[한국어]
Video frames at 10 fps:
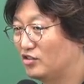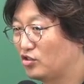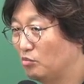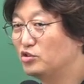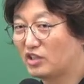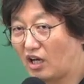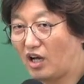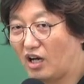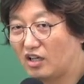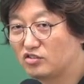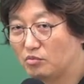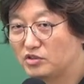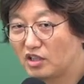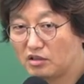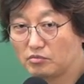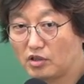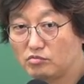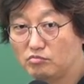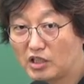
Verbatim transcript: 점유자가, 점유자가 냅니다. 음,